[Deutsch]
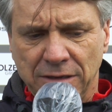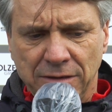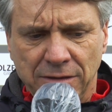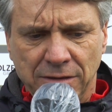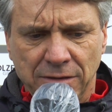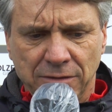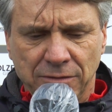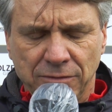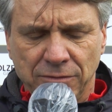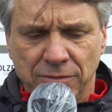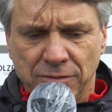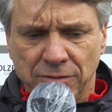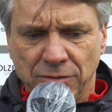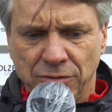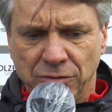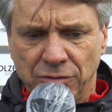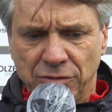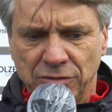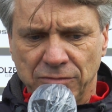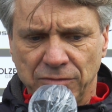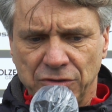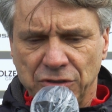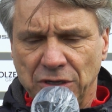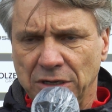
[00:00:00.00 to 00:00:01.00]
der
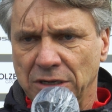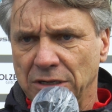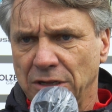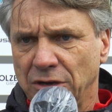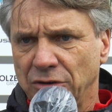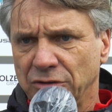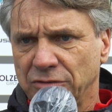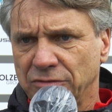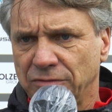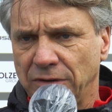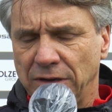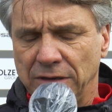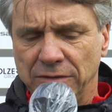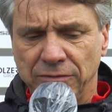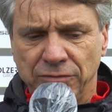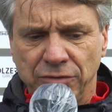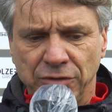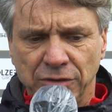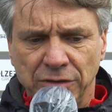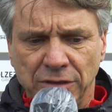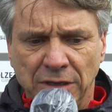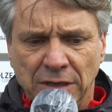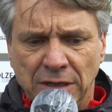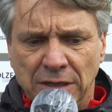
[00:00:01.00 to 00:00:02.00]
höchstwahrscheinlich ausfallen
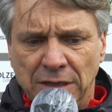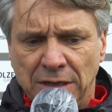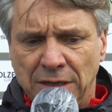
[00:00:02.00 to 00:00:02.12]
wird.